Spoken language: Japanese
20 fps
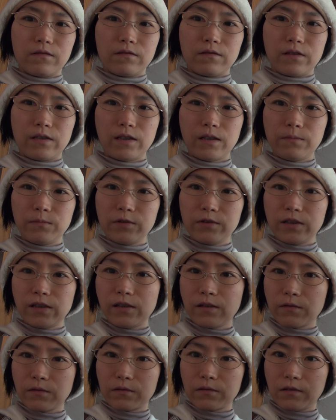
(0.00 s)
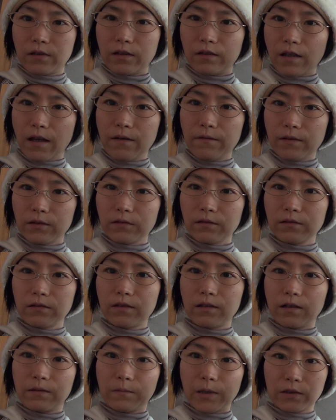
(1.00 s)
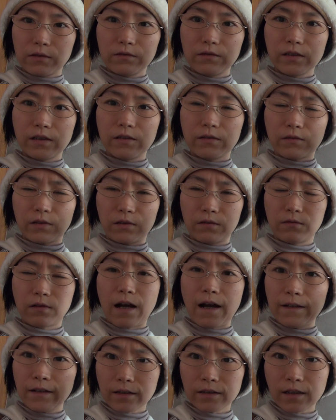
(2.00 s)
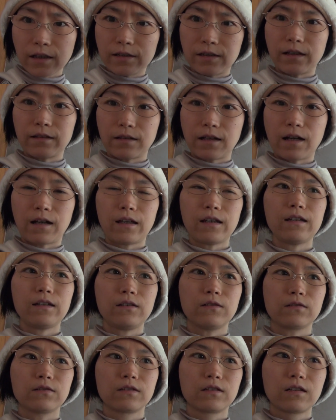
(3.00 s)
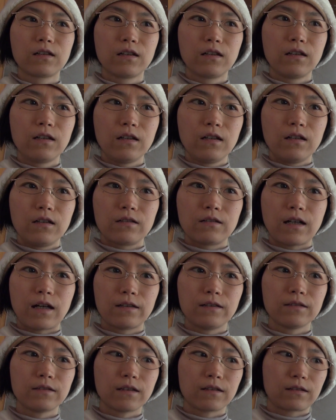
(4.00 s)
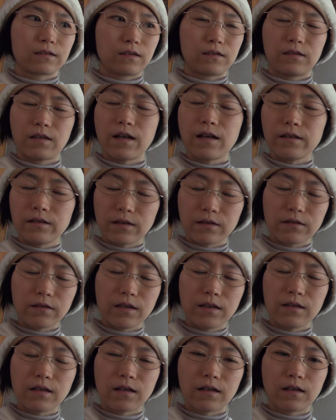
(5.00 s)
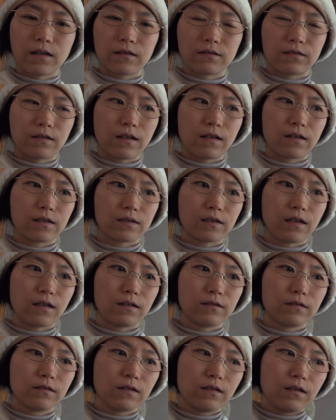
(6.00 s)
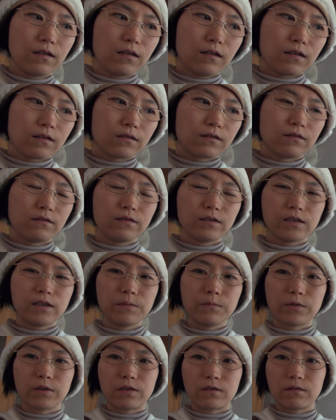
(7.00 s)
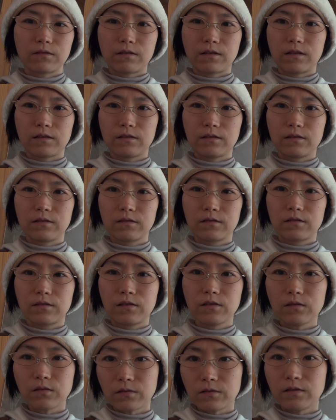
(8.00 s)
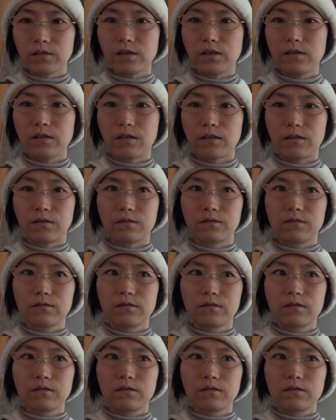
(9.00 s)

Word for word: 事務仕事で電話取ってる窓口の人、あなたじゃないよ。あなたが伝えてくれなかったらさ、苦しむ人はずっと苦しんでるよ。